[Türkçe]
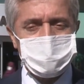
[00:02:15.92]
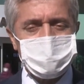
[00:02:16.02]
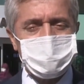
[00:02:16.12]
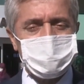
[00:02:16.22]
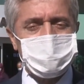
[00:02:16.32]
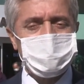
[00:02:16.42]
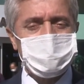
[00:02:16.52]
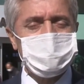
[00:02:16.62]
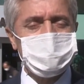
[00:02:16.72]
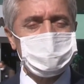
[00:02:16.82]
Toplamda
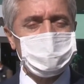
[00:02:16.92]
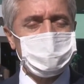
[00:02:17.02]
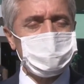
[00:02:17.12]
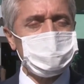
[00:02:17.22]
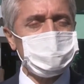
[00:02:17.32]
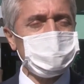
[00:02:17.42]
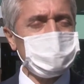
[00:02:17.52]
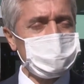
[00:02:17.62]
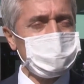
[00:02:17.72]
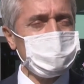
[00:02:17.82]
baktığımızda yaklaşık
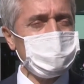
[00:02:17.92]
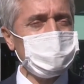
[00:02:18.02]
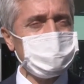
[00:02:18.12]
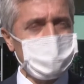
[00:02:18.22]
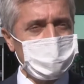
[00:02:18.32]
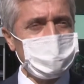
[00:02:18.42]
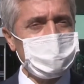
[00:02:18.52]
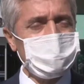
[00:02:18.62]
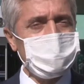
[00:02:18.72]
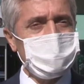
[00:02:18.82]
9 milyon
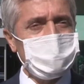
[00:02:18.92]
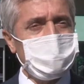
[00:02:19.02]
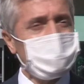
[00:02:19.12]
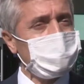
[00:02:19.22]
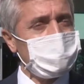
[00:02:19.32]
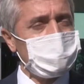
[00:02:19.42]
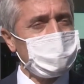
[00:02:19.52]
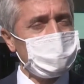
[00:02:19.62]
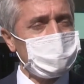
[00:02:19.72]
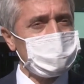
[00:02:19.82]
TL engelli
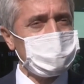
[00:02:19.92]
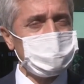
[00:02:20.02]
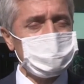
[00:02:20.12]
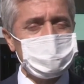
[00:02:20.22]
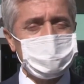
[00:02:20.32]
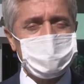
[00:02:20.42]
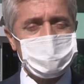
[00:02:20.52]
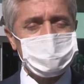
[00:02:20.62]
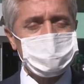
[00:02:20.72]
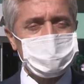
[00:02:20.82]
kardeşlerimize
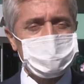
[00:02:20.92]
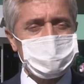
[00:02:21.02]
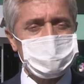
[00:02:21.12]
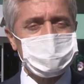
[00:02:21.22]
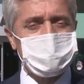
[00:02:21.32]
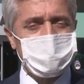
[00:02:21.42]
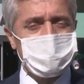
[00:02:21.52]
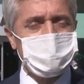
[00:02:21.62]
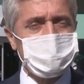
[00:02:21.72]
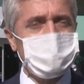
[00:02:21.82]
vermiş olduğumuz bu
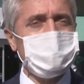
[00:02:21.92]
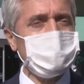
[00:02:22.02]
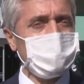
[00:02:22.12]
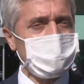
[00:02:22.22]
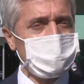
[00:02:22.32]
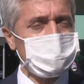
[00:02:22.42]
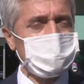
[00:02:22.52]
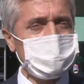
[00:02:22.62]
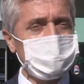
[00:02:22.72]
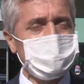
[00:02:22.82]
anlamda hediyelerimiz
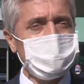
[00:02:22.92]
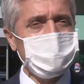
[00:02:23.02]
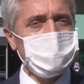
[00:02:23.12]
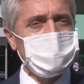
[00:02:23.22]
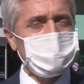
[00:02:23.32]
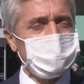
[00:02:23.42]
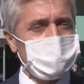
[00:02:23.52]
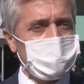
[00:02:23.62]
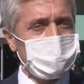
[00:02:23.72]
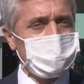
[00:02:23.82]
oldu
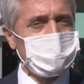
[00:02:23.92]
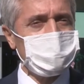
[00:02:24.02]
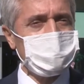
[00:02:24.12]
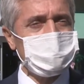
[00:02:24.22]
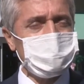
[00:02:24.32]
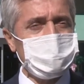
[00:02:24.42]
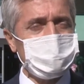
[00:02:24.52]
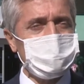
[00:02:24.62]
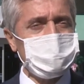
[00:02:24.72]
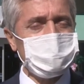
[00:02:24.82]
güle güle
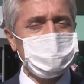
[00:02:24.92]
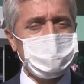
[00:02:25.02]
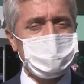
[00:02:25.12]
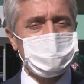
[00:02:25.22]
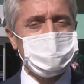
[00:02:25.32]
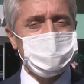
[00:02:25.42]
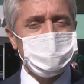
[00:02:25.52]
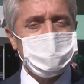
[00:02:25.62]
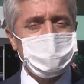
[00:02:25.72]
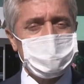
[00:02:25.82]
kullansınlar. Onlar
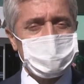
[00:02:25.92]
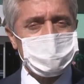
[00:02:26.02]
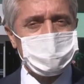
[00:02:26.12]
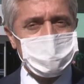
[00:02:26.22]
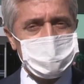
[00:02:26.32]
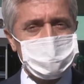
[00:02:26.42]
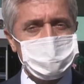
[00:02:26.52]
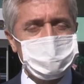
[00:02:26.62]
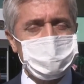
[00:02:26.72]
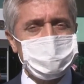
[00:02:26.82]
hayata
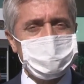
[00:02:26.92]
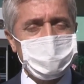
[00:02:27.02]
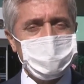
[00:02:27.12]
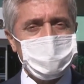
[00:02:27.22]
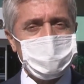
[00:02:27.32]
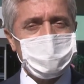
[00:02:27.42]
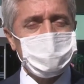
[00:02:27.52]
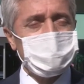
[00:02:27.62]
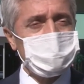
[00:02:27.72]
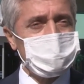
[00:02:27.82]
karıştıkça,
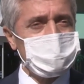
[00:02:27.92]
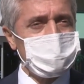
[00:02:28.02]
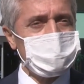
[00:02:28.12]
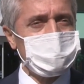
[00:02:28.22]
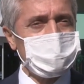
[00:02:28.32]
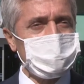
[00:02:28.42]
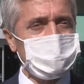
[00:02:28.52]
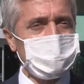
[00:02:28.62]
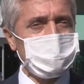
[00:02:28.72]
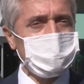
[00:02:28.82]
hayatın içine
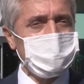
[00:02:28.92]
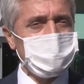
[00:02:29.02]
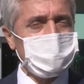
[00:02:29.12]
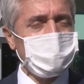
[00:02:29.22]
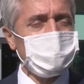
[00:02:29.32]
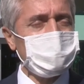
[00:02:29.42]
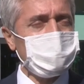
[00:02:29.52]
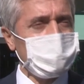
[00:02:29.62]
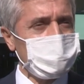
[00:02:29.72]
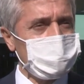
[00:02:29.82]
çıktıkça hayat
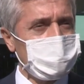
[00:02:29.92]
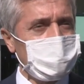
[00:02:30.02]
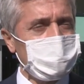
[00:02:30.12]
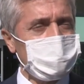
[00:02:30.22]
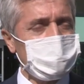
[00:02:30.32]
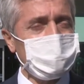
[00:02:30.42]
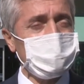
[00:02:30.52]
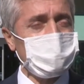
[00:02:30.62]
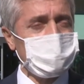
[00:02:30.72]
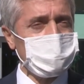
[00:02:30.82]
daha güzel.
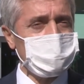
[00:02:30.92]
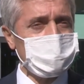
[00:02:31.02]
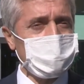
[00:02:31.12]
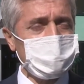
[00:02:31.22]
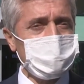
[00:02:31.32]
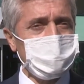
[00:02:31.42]
Onlarla güzel.